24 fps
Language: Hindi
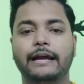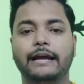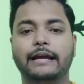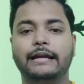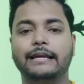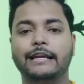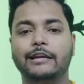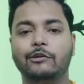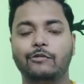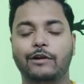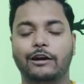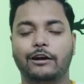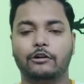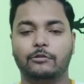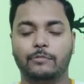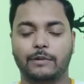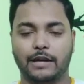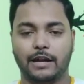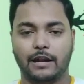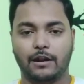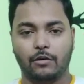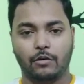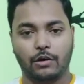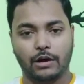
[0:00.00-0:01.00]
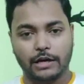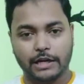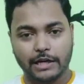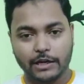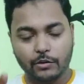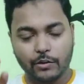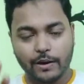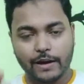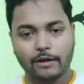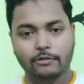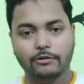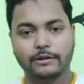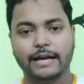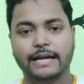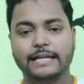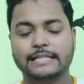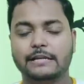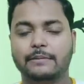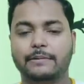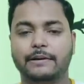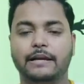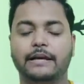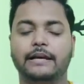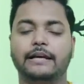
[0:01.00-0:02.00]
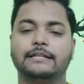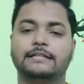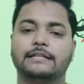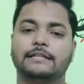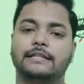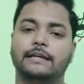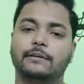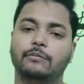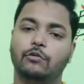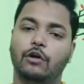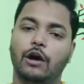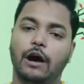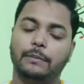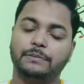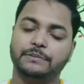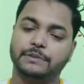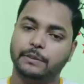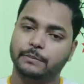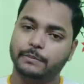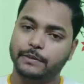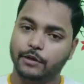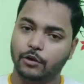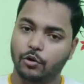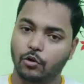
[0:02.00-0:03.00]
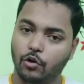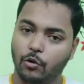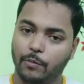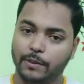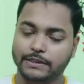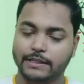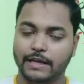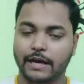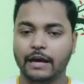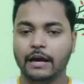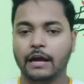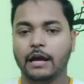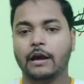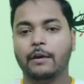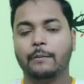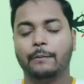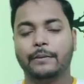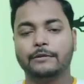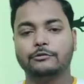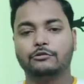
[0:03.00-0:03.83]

एक न्यू अकाउंट बनाना होगा न्यू अकाउंट कैसे बनाया जाता है वो आप सभी लोगों को पता है